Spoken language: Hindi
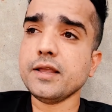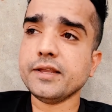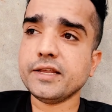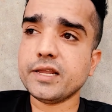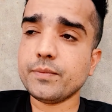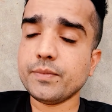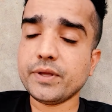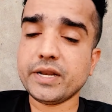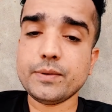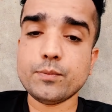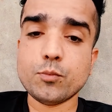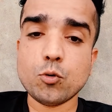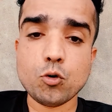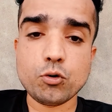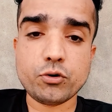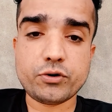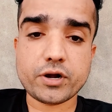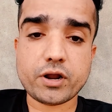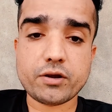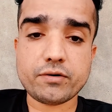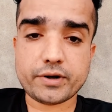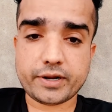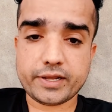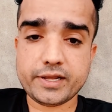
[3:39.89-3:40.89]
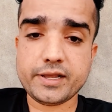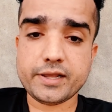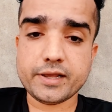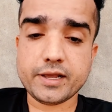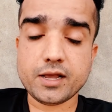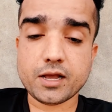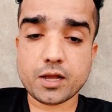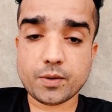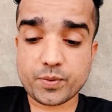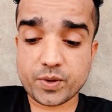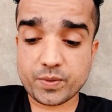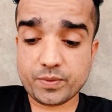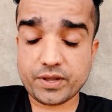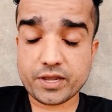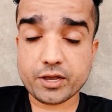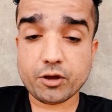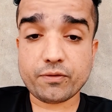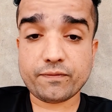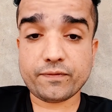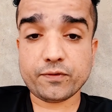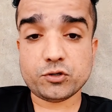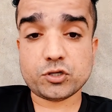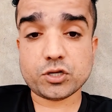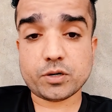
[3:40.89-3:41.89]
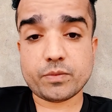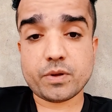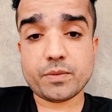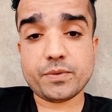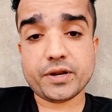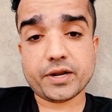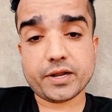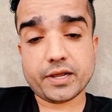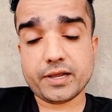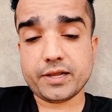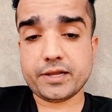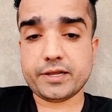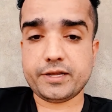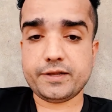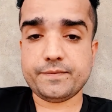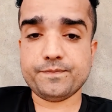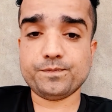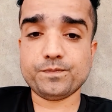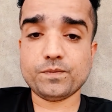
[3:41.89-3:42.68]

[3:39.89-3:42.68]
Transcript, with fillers: ये मेरी बूट ड्राइव रही है अभी भी है और फ्यूचर में भी रहेगी